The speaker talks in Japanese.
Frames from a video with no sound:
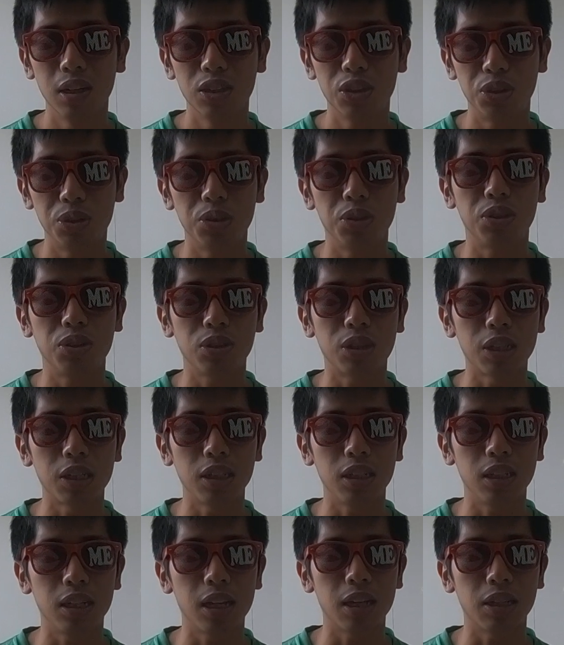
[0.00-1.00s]
集中的
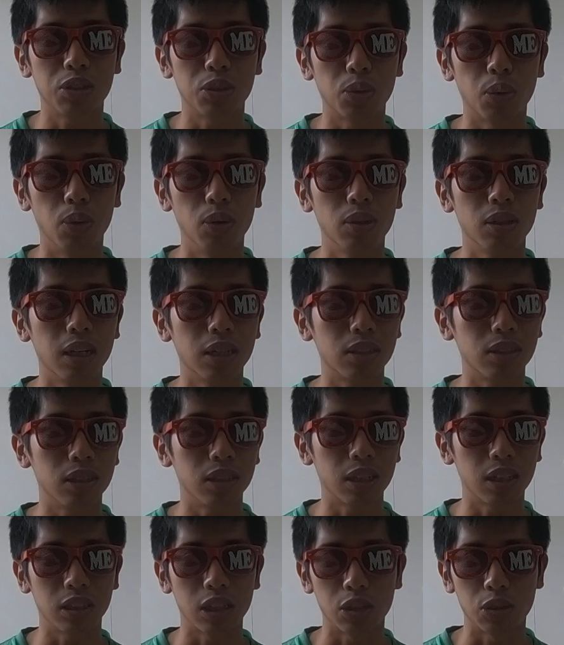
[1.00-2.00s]
にねちょっと音楽に
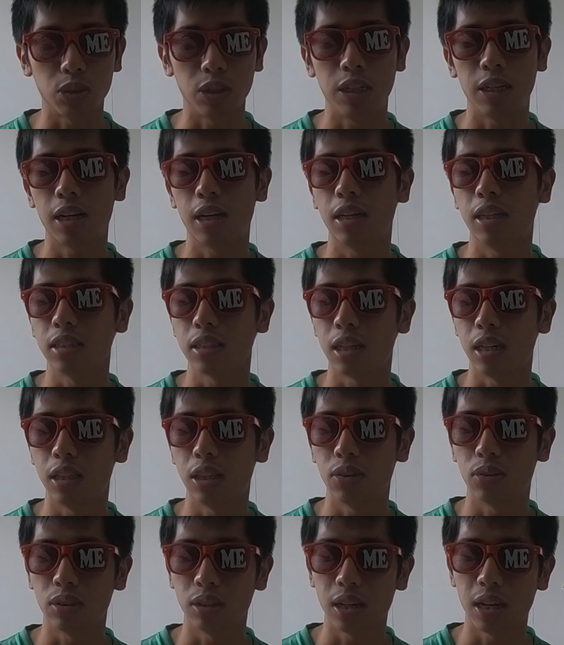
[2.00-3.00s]
対してちょっと批判され
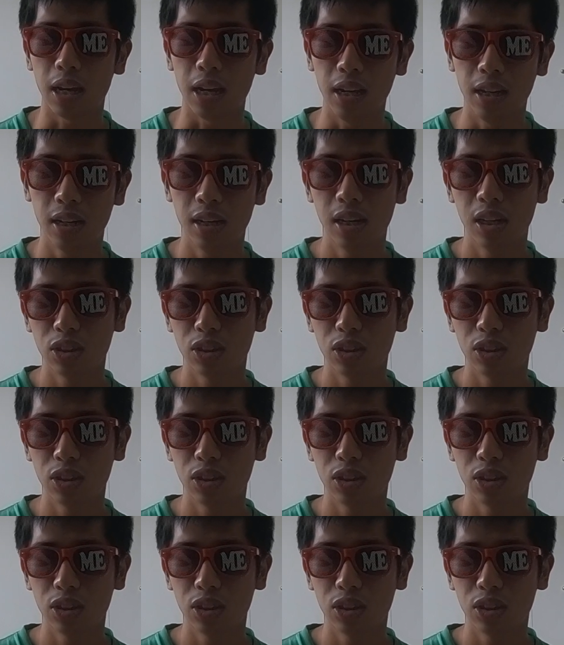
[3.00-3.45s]
てるんで